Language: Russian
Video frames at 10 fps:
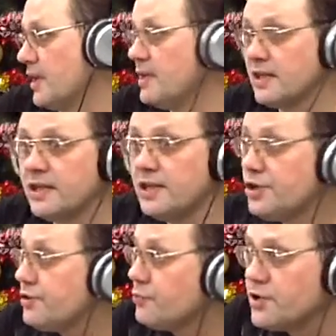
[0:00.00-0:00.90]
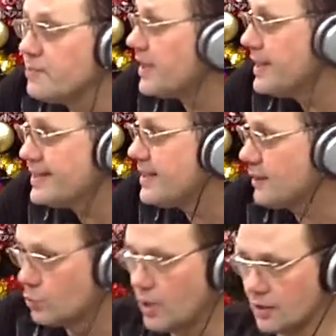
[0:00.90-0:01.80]
И, и ничего не могли
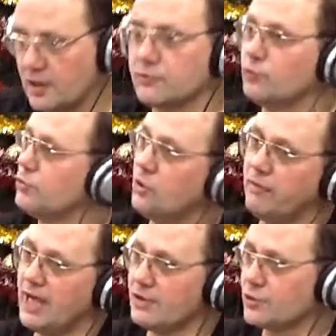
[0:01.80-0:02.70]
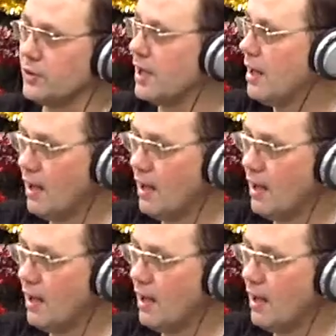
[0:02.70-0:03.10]
сделать. Ну как, скажешь, ну все, хватит, что ли?